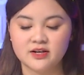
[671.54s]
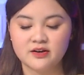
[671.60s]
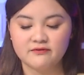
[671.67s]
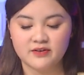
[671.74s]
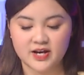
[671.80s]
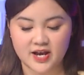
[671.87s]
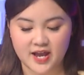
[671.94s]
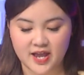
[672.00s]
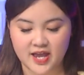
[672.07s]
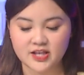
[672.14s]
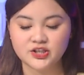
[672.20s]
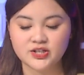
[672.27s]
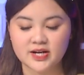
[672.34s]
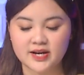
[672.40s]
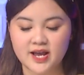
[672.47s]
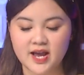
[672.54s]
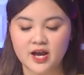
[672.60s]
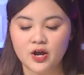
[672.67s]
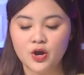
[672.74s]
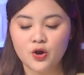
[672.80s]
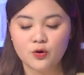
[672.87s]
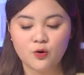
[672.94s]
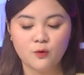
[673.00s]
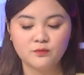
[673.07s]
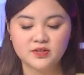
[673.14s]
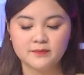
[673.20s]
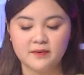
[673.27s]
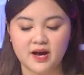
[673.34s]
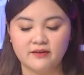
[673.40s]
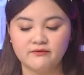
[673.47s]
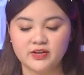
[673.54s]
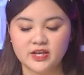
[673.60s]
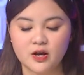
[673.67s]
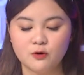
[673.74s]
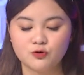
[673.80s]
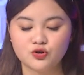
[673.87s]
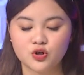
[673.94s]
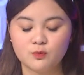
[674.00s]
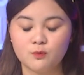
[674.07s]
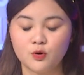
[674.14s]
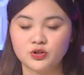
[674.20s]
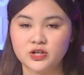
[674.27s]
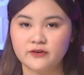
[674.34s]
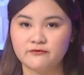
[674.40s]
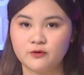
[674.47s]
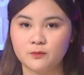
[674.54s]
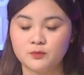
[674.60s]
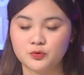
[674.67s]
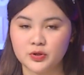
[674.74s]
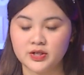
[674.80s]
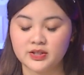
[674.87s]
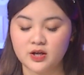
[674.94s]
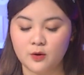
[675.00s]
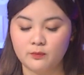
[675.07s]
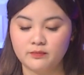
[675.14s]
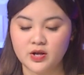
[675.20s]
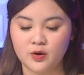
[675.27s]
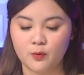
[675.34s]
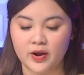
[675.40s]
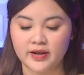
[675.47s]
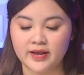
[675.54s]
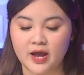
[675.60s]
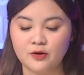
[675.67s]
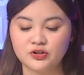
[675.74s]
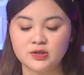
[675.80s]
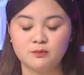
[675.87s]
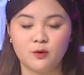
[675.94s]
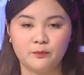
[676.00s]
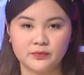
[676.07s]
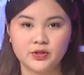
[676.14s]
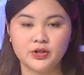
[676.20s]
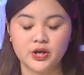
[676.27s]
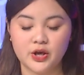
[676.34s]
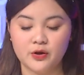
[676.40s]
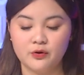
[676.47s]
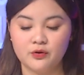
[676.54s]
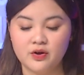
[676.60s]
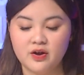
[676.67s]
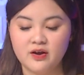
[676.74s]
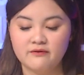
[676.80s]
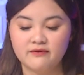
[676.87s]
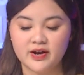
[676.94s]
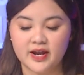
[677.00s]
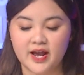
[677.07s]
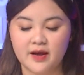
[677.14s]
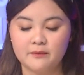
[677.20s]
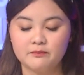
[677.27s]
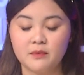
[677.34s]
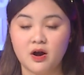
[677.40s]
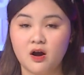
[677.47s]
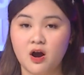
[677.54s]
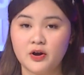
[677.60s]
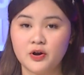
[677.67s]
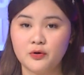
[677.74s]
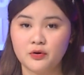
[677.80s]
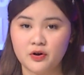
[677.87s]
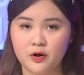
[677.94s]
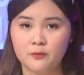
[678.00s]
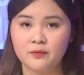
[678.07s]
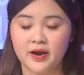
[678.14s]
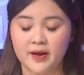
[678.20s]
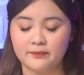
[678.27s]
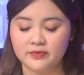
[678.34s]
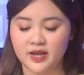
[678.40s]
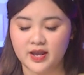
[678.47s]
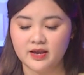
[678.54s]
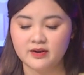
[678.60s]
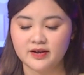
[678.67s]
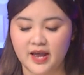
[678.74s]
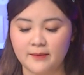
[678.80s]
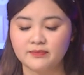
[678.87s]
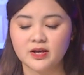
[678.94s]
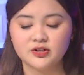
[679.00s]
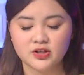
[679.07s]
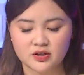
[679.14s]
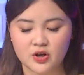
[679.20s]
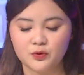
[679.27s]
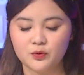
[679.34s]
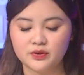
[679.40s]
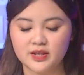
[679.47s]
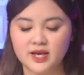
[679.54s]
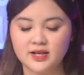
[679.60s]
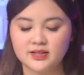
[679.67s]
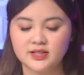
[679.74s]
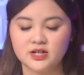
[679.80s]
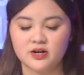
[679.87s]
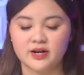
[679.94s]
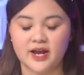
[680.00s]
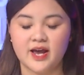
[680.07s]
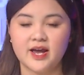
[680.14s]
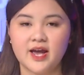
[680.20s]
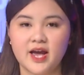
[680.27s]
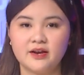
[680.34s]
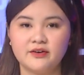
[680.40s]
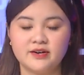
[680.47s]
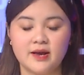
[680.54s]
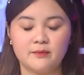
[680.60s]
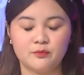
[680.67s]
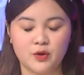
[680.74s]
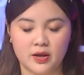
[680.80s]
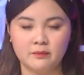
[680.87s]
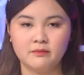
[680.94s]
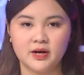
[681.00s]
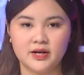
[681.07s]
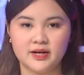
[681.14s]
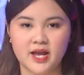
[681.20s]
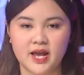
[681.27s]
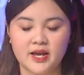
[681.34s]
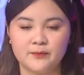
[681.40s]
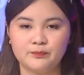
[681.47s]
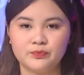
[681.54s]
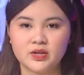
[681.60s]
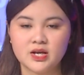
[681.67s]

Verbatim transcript: và Anjana cùng chụp ảnh với nhau trong bộ trang phục truyền thống để quảng cáo cho một thương hiệu và cả bọn họ đều không cảm thấy cảm thấy rất là nuối tiếc cho cả hai người đẹp đẩy mệnh này.